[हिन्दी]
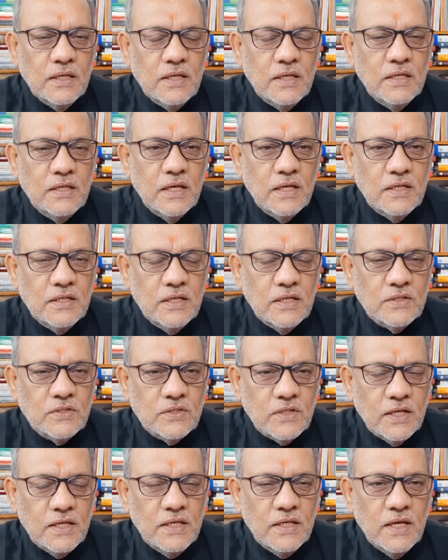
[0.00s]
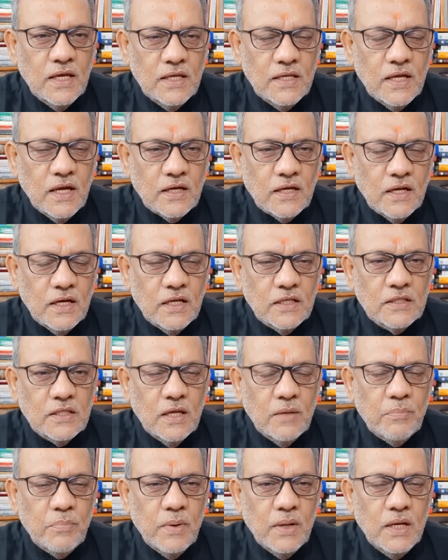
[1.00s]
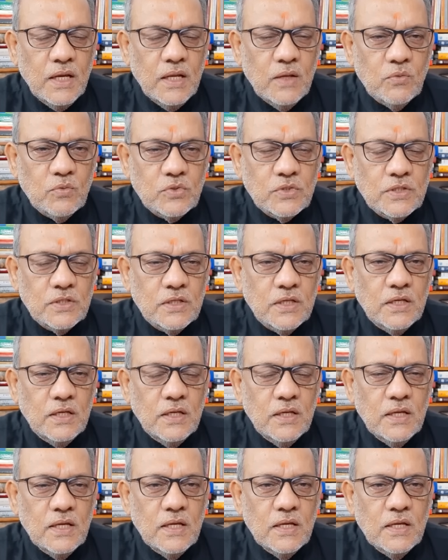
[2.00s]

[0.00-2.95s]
कि ये ये सही है या गलत है पहले उसकी